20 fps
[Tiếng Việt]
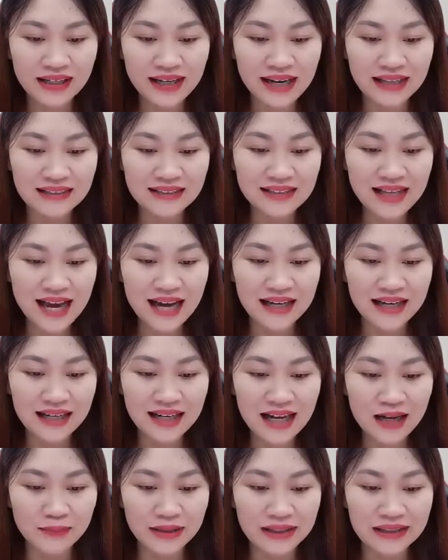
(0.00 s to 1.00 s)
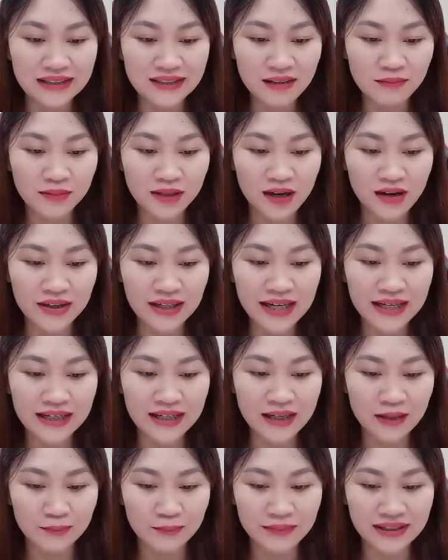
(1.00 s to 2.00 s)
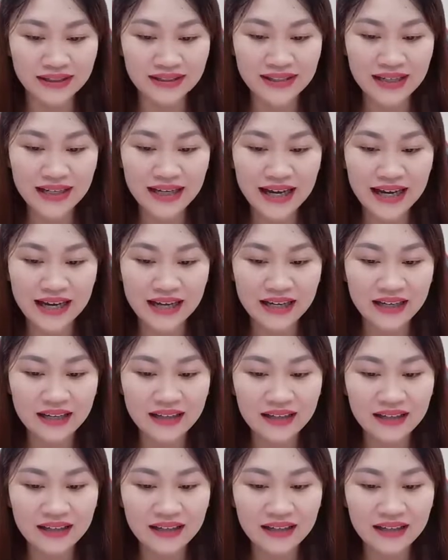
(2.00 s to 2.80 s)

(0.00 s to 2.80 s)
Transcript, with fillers: khán giả đã cảm thấy giọng nói này đặc biệt dễ nghe,